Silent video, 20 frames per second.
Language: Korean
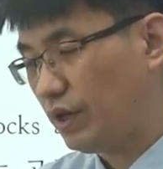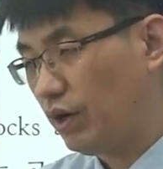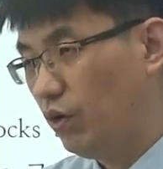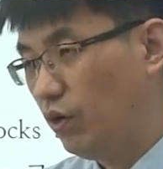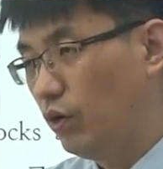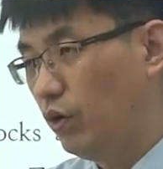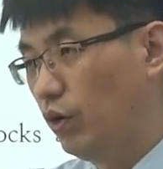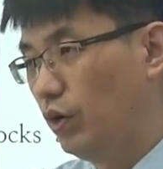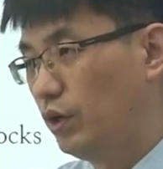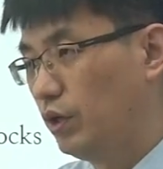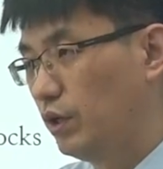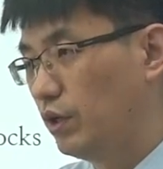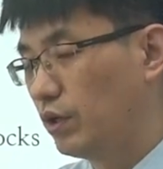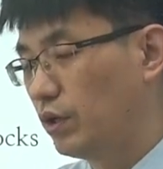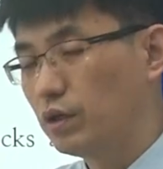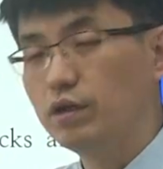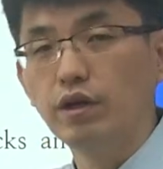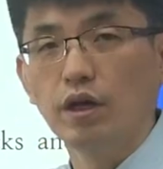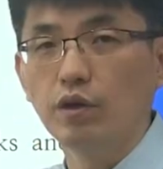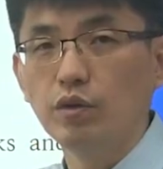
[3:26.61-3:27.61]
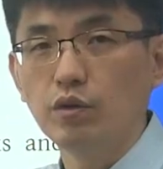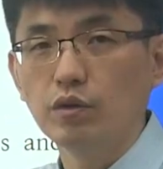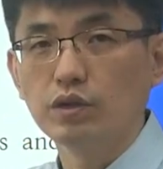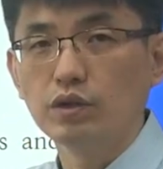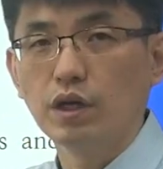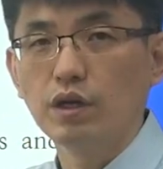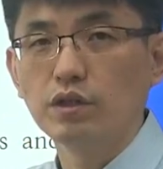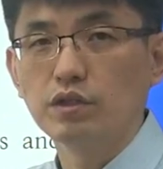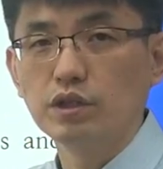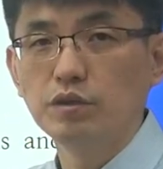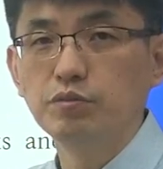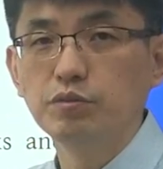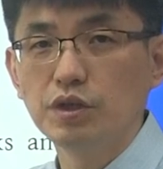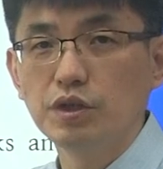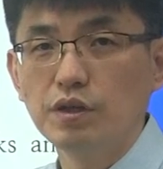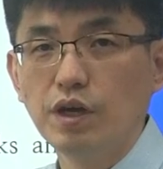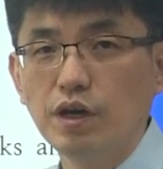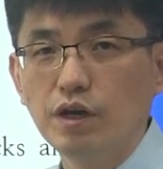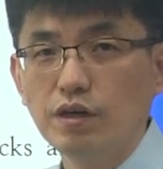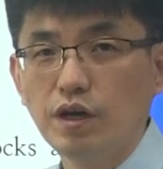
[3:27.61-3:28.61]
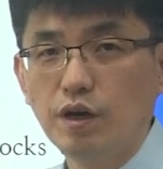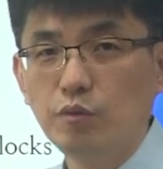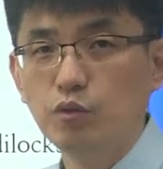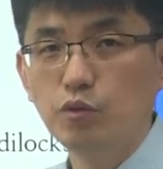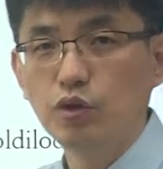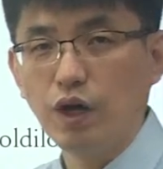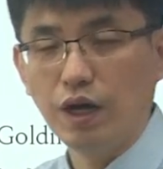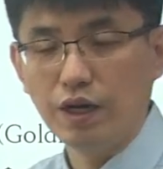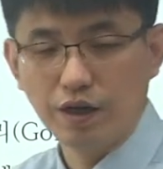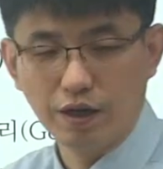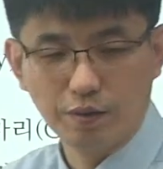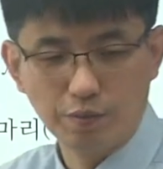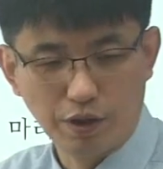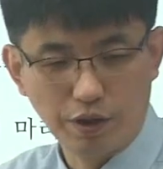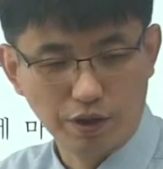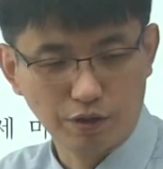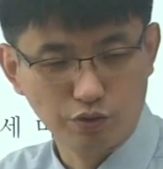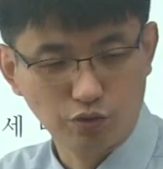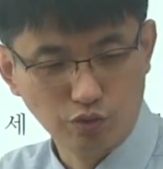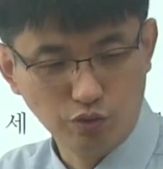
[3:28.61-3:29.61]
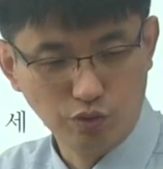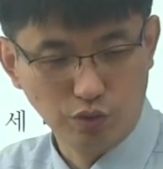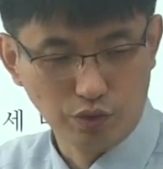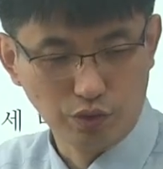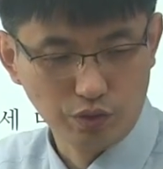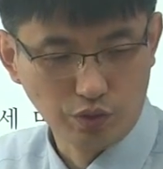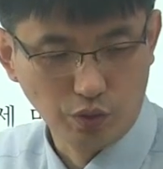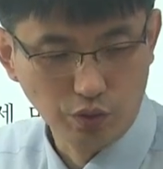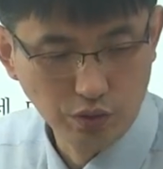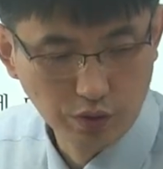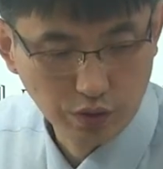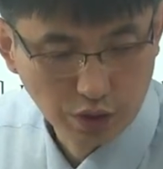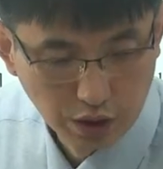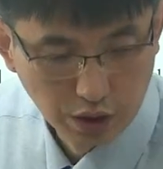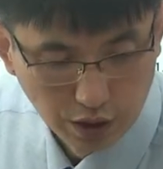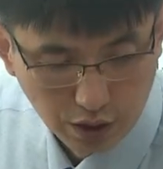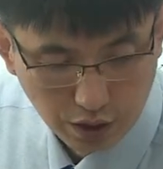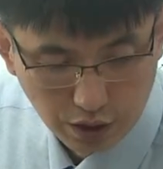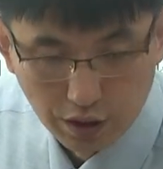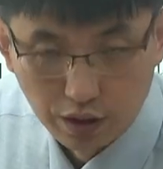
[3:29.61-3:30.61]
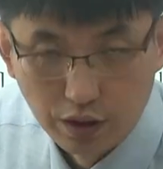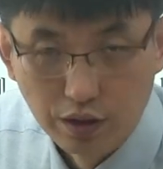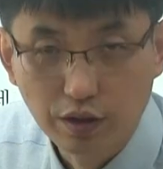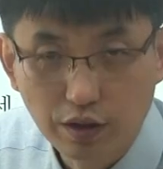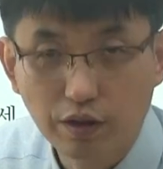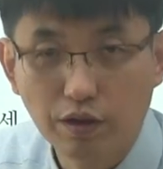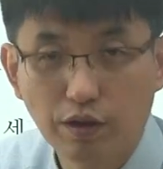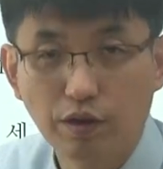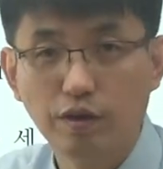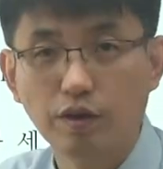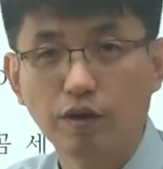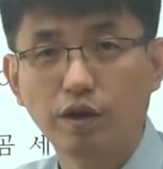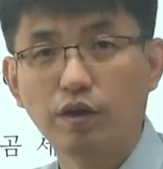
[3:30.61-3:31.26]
어, 그래요 제가 침대 생활을 한 번도 안 해 봐가지고 저는 그